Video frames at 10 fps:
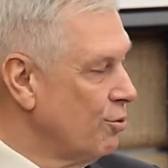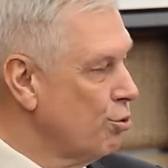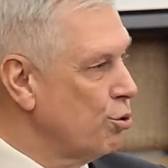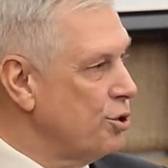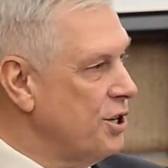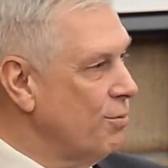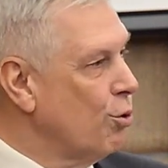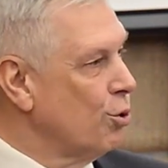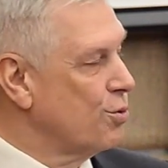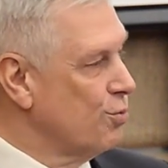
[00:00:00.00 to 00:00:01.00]
ну то есть чем
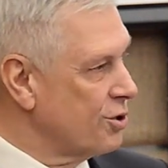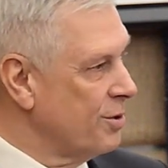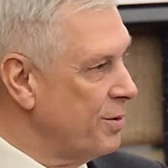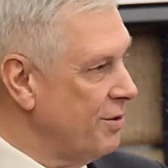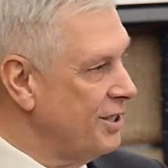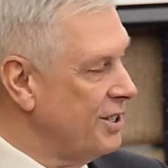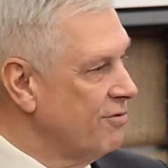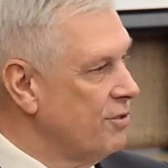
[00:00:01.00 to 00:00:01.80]
хочешь можно привести.